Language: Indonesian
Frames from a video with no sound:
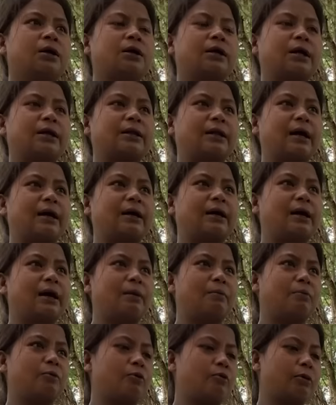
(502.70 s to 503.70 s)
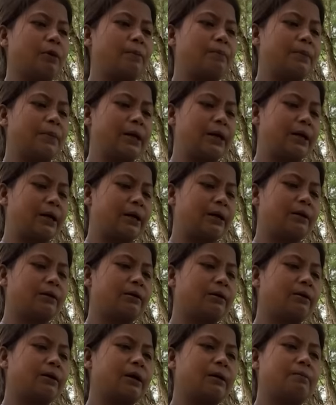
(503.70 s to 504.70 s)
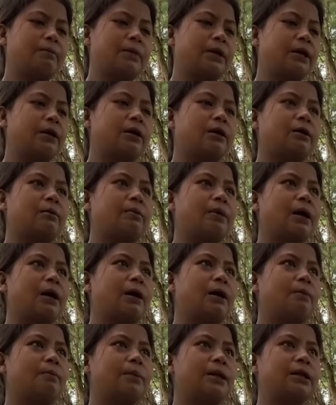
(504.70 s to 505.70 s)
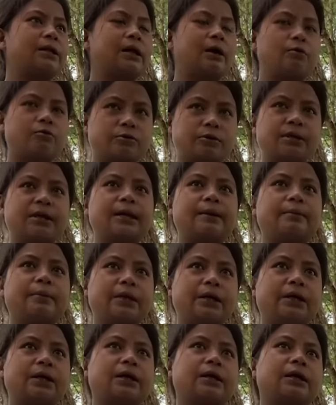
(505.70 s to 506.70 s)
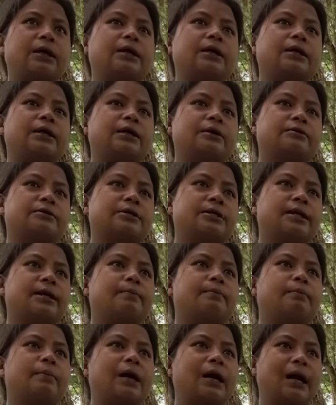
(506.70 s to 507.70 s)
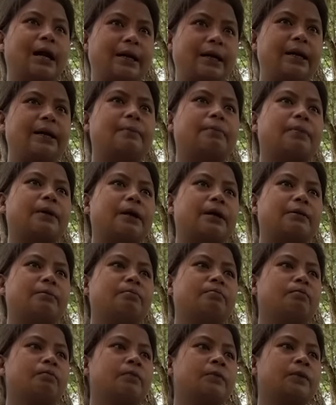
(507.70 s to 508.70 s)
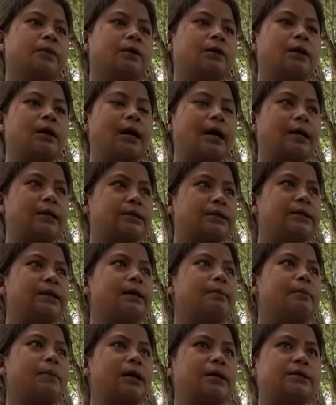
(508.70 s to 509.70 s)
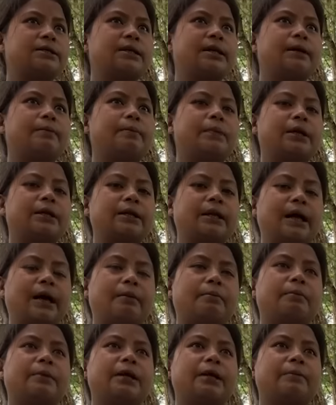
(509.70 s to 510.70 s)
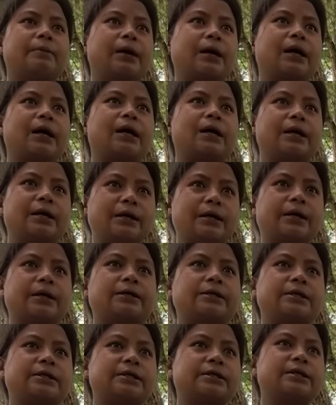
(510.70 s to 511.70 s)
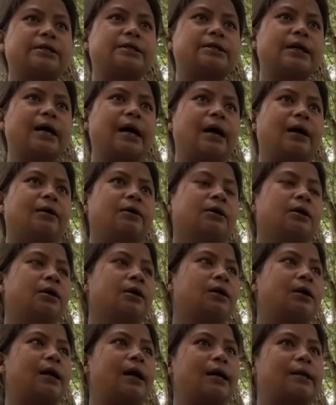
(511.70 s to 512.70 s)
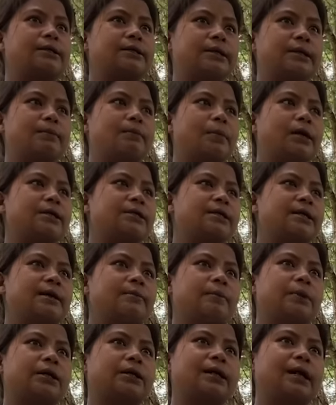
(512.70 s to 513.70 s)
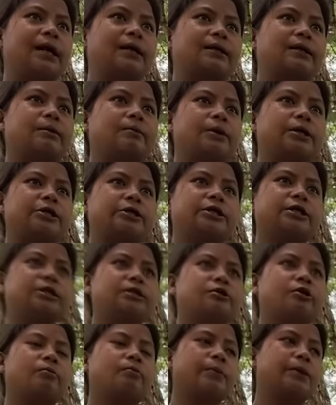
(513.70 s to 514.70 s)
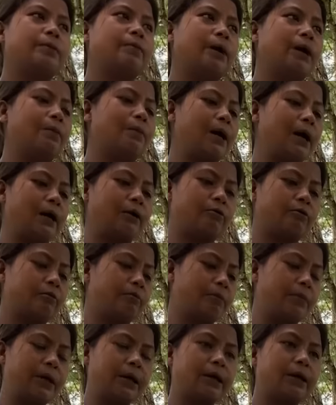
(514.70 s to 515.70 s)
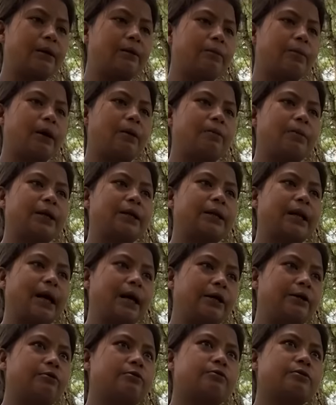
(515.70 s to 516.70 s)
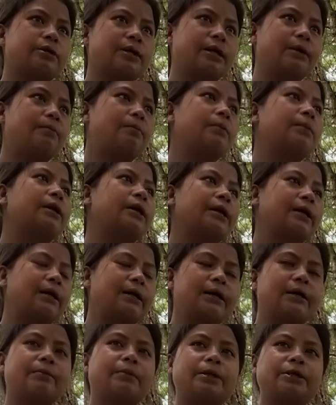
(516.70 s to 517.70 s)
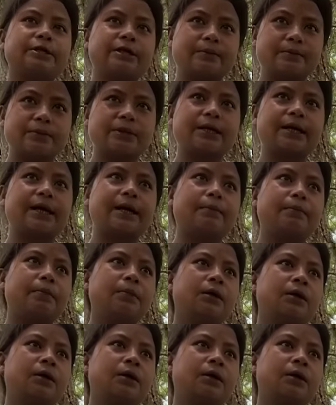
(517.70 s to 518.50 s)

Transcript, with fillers: kata karam ru kam dere kam dere ka ba mentau snem hi ka dek ni snem bala dep kan laar snem lai snem mentam dei bangar len e ka jing sisa laar snem lai snem menta te ba isi tom maru ru ra ba mentai usnem re ka dei mensem snem